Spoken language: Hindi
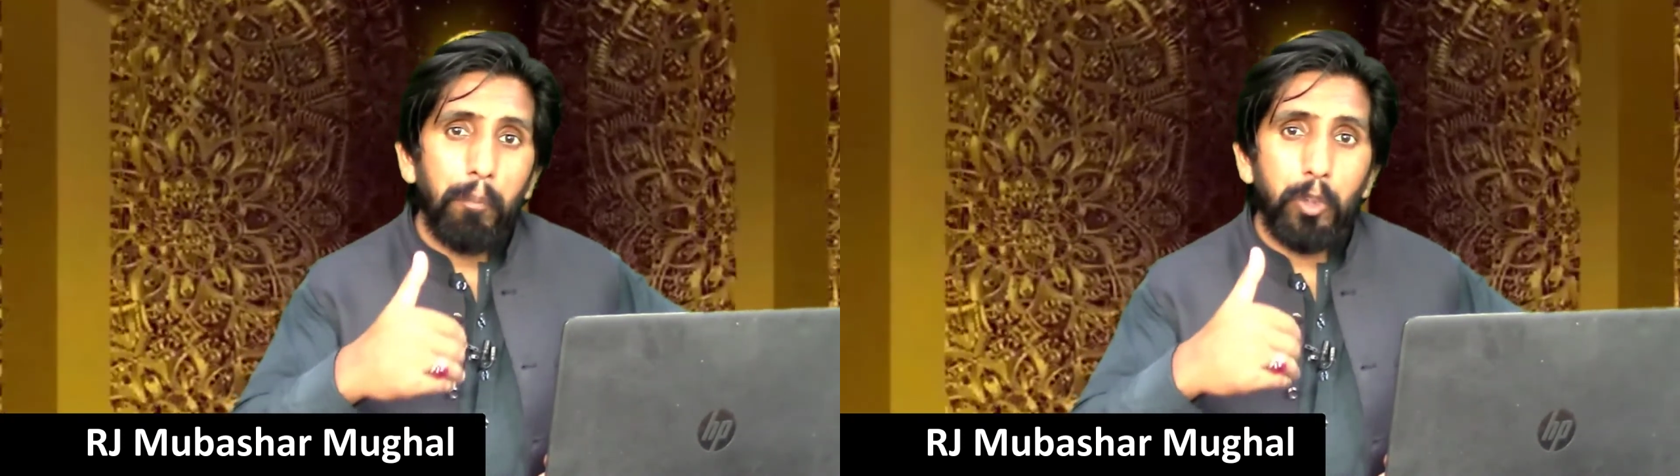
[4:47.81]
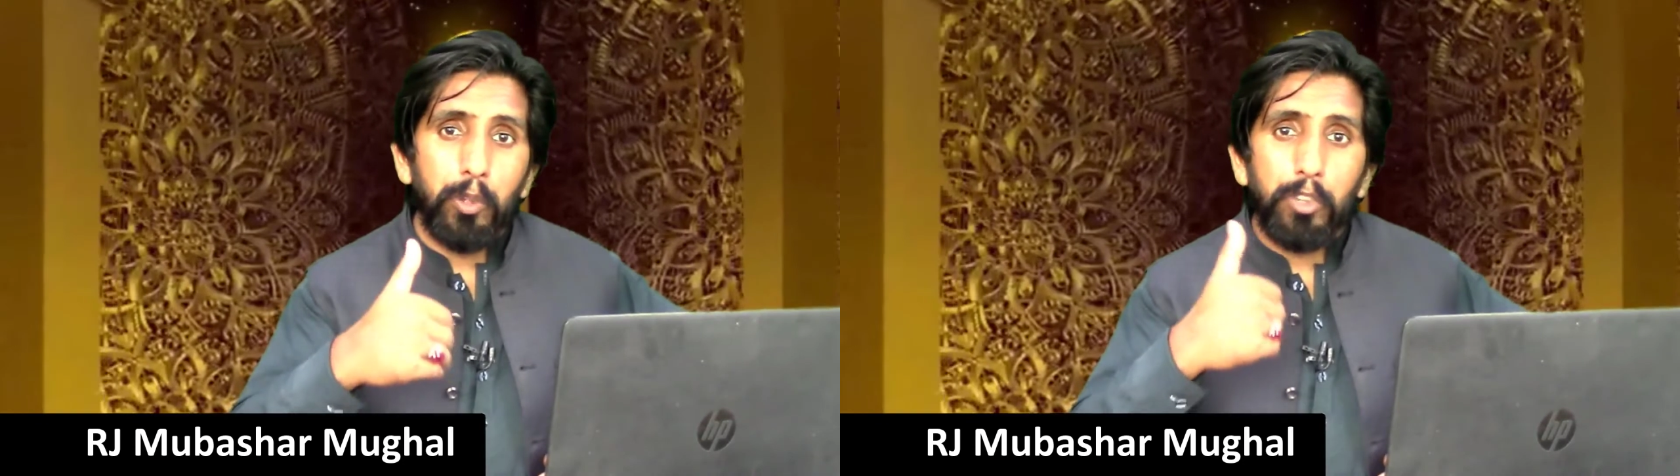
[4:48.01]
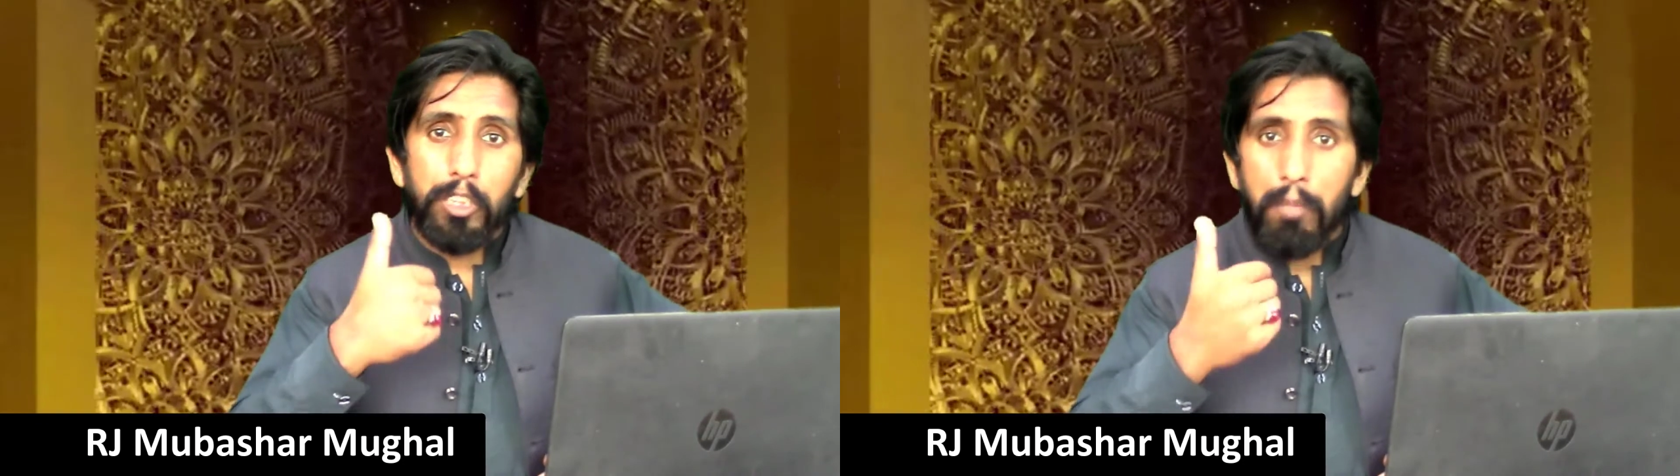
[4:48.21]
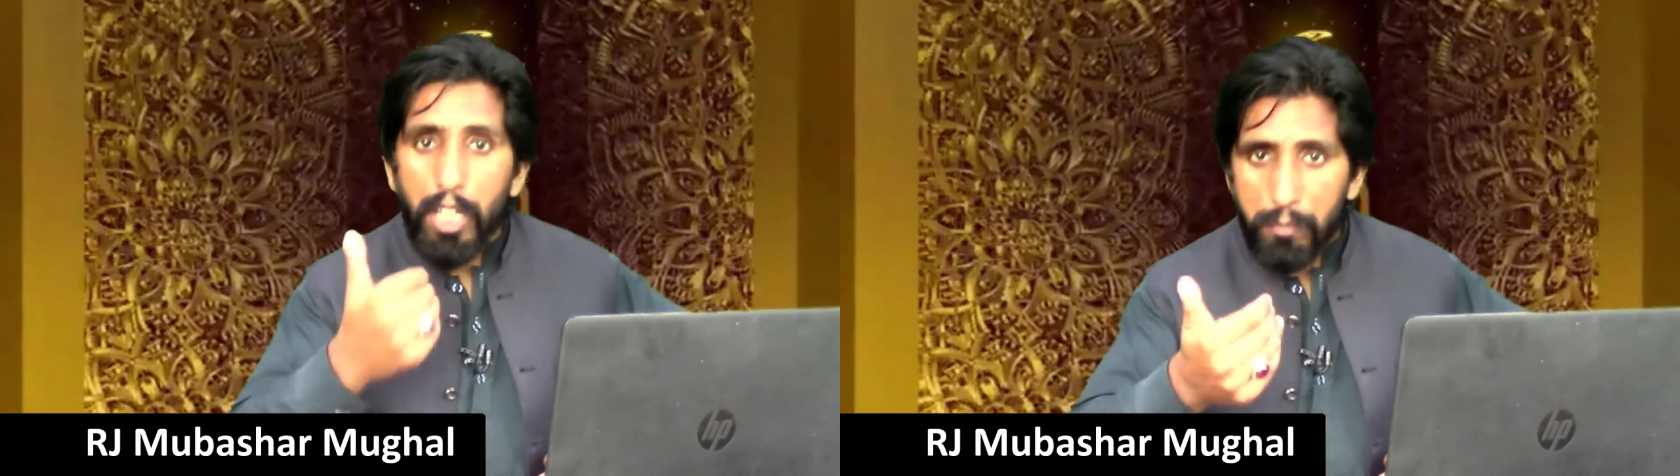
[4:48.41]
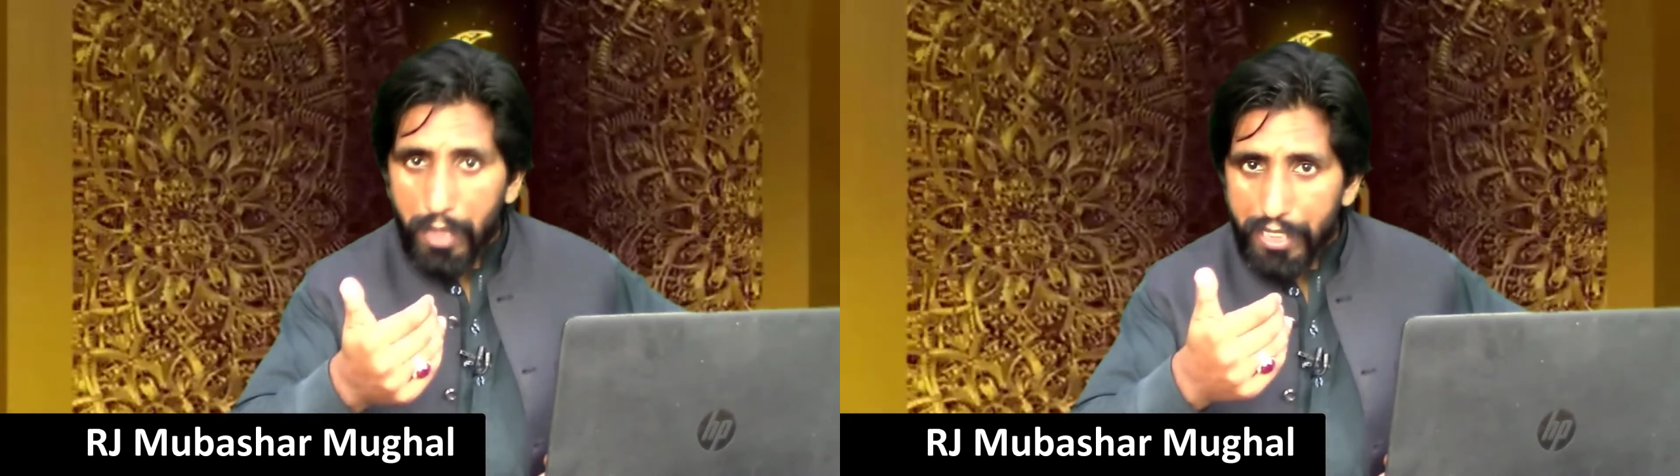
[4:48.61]
मुझे उनकी
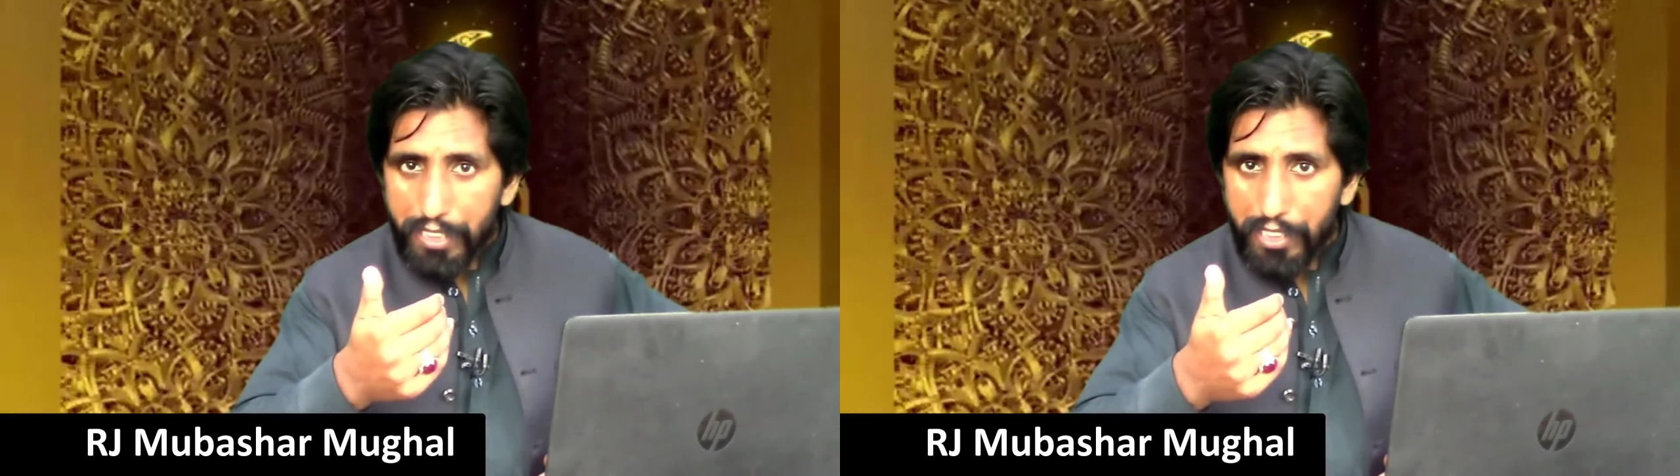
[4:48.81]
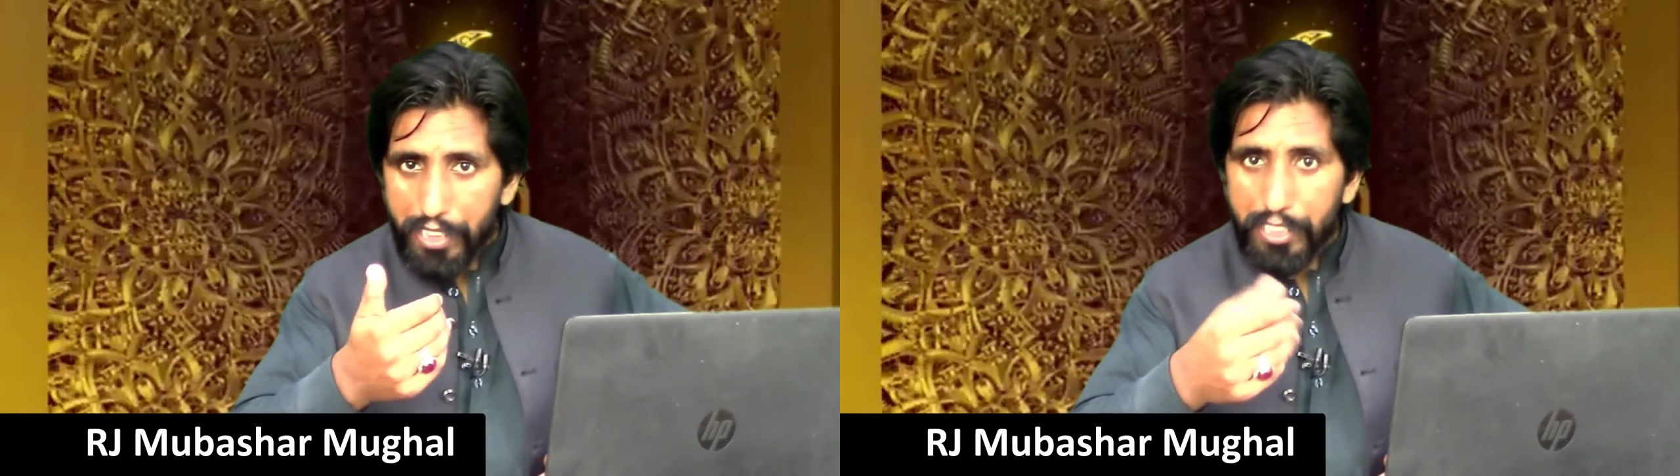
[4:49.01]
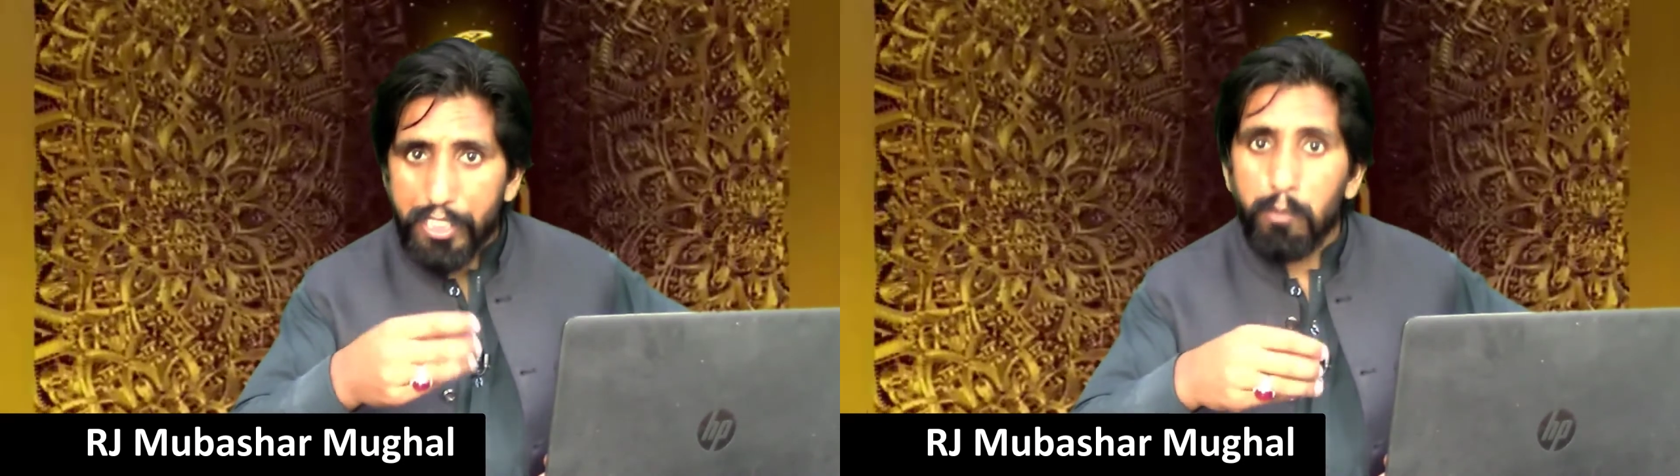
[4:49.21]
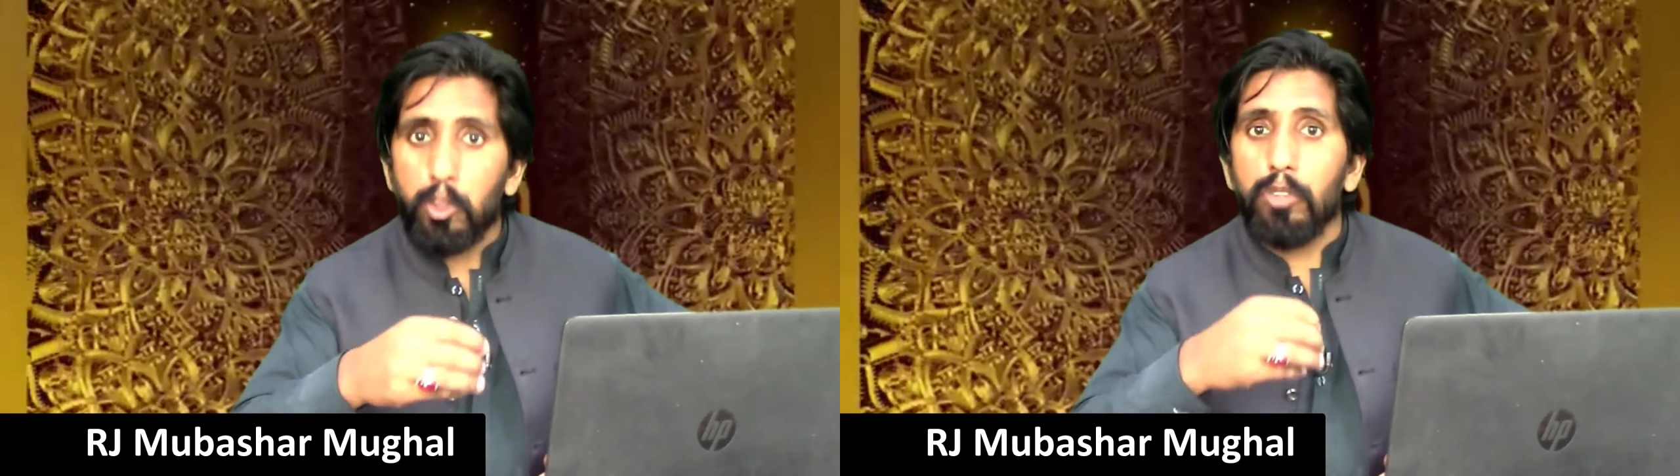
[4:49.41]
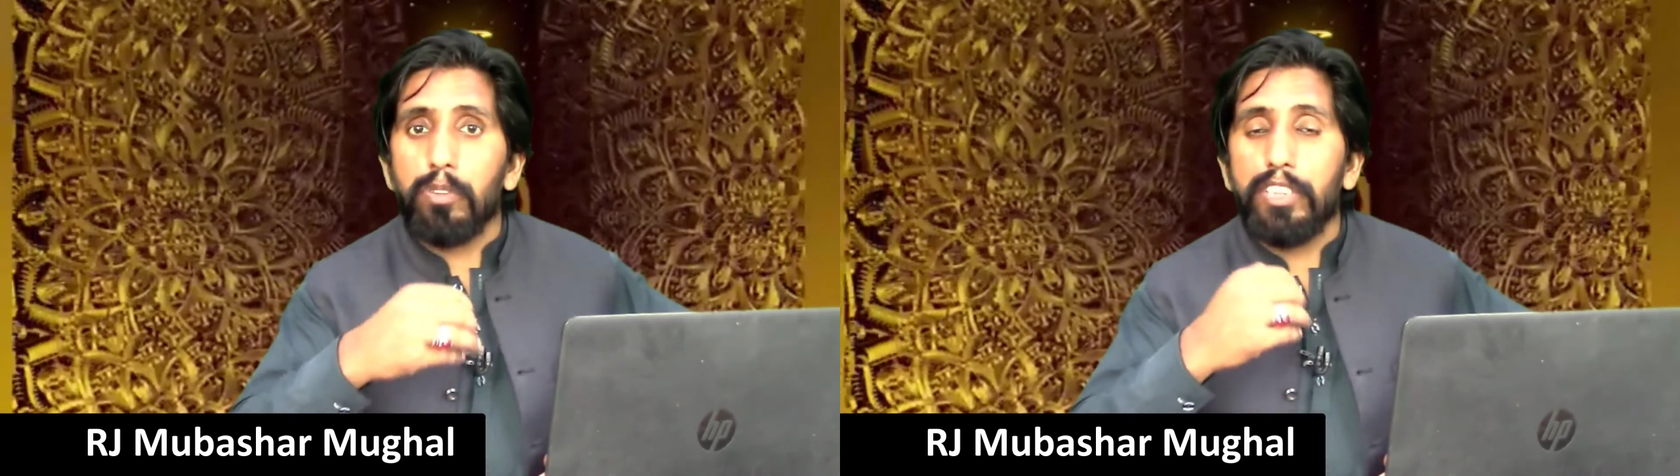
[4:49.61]
बात माननी चाहिए थी
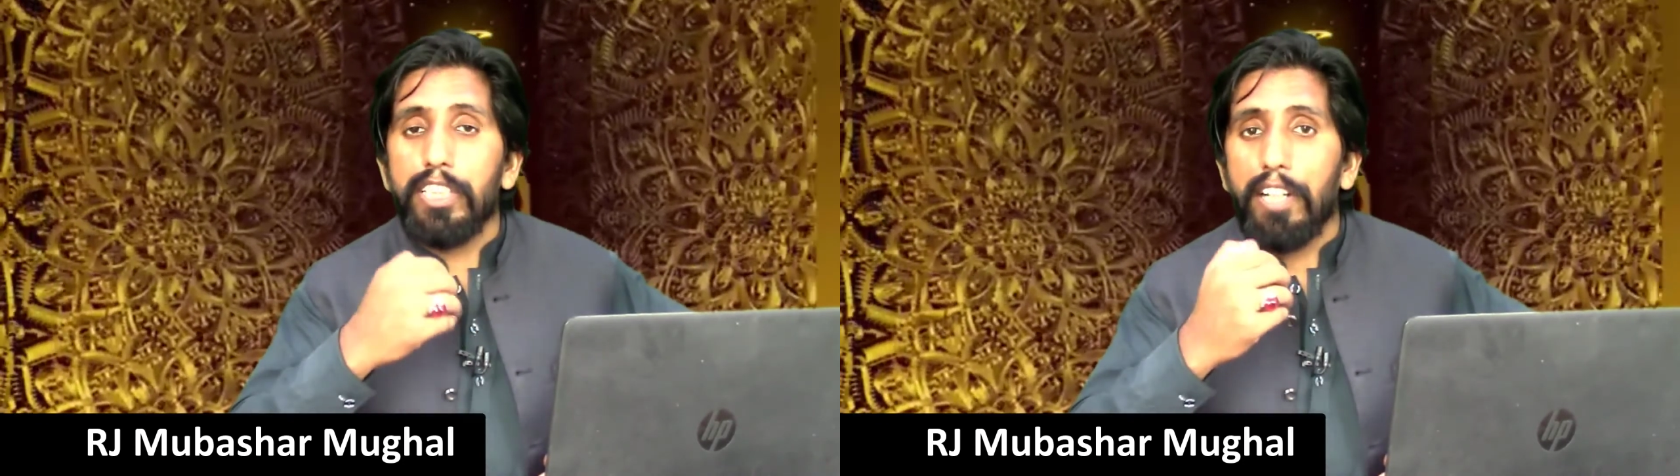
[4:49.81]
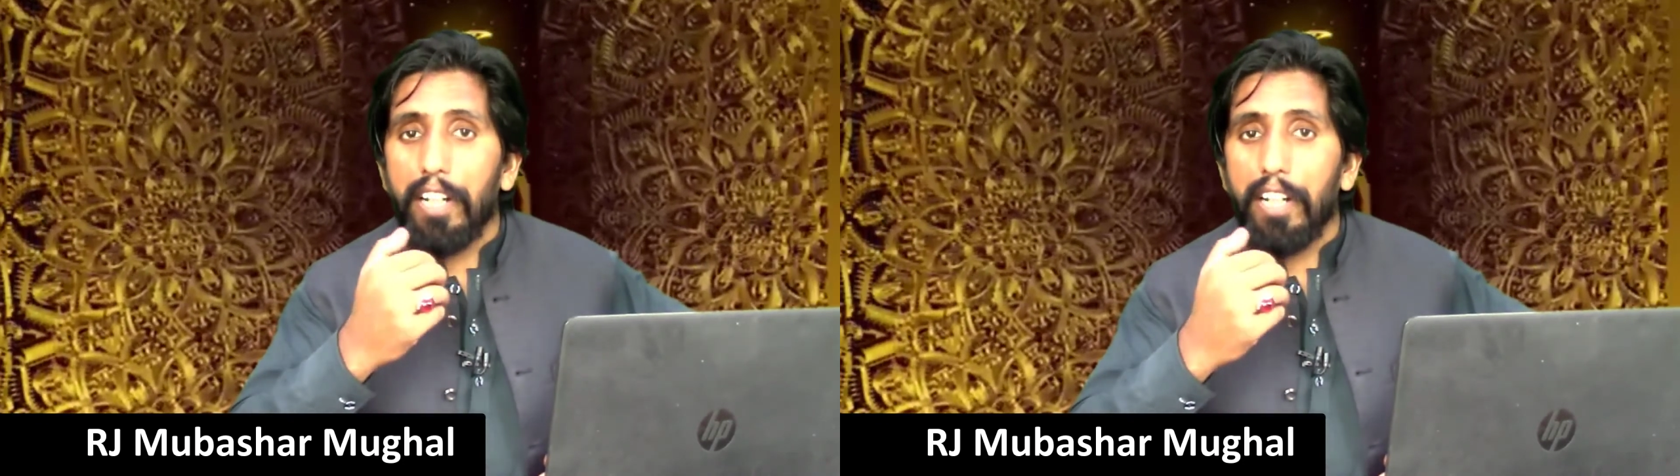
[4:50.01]
मुझे उनसे